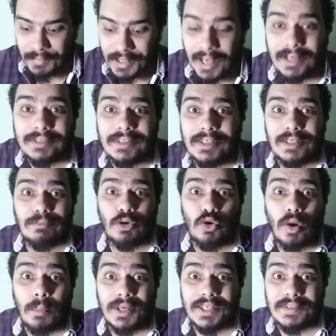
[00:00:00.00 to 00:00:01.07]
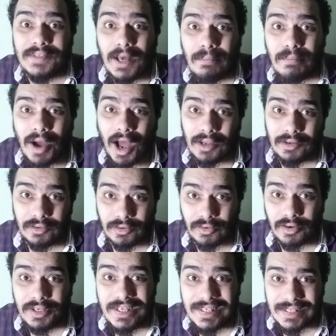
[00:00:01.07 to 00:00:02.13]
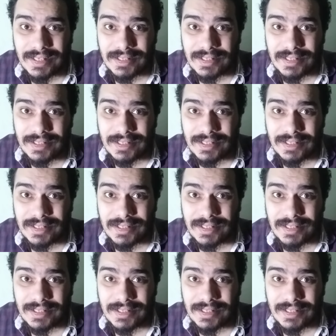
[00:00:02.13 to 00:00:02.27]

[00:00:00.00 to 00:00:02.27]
بداية النبوة بيتنبأ عن الرئيس